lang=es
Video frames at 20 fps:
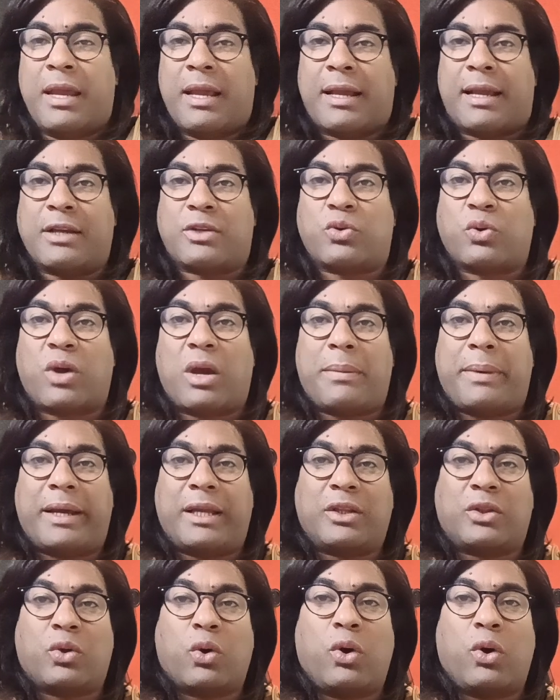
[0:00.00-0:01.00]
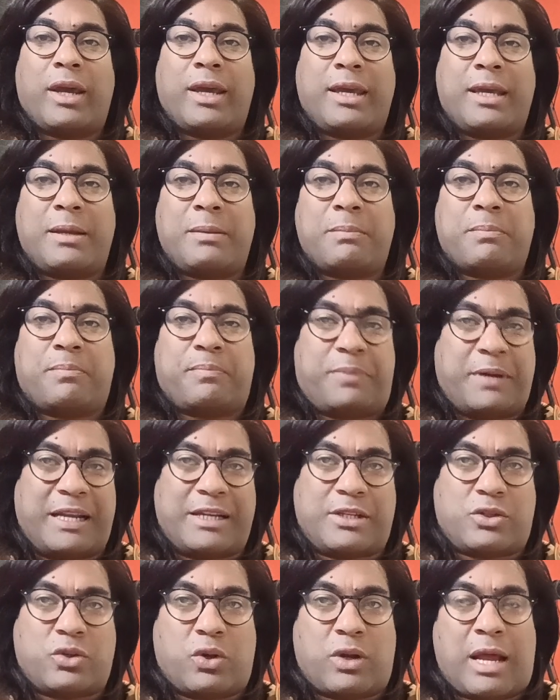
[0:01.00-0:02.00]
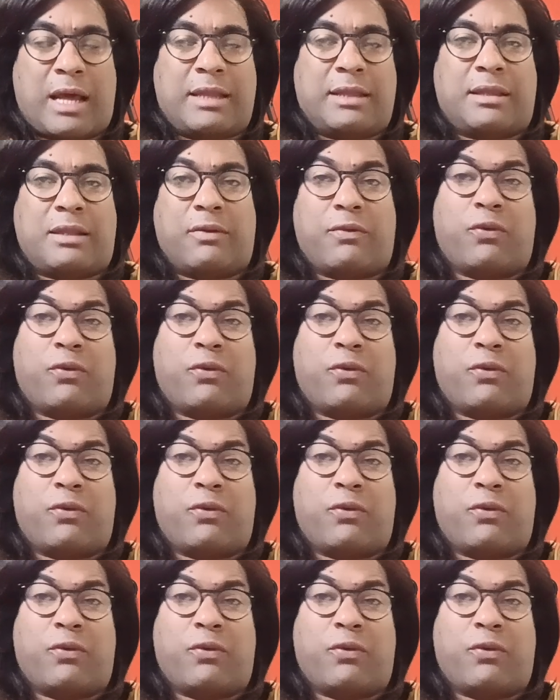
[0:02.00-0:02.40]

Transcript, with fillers: que es un evento impresionante.